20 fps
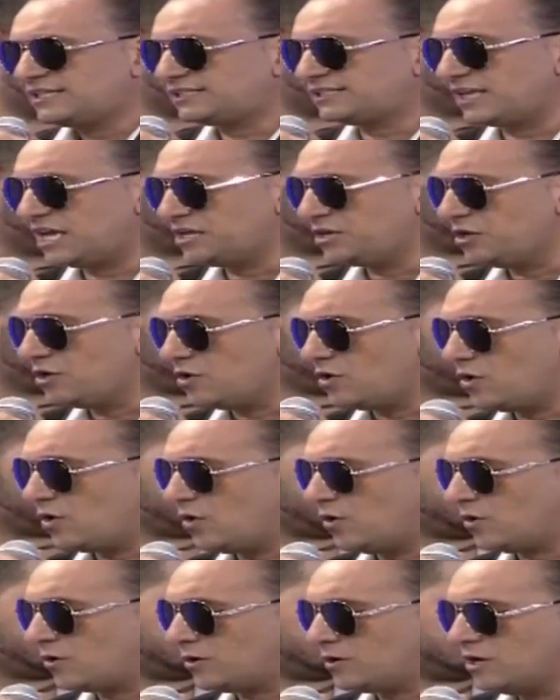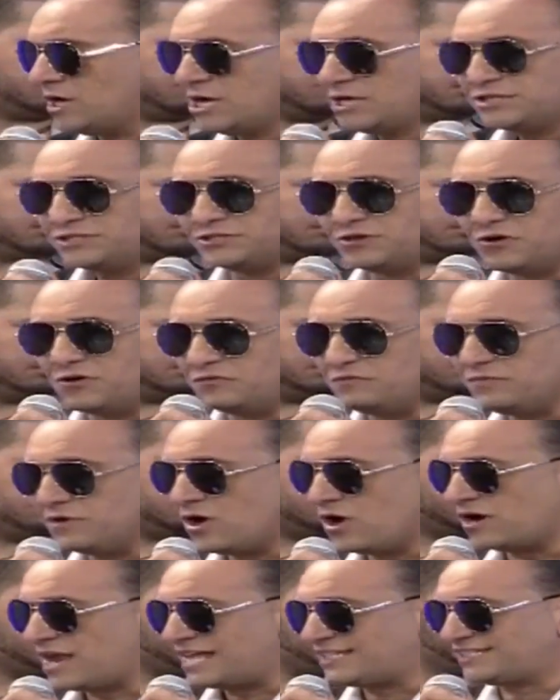Señor, con mi
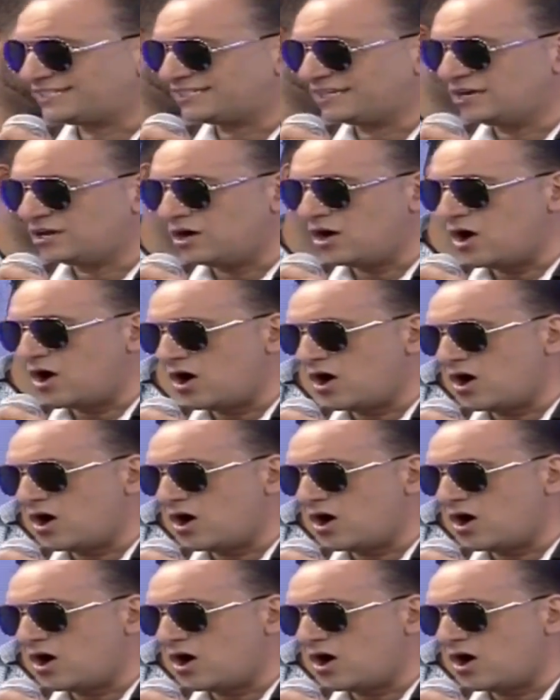oración.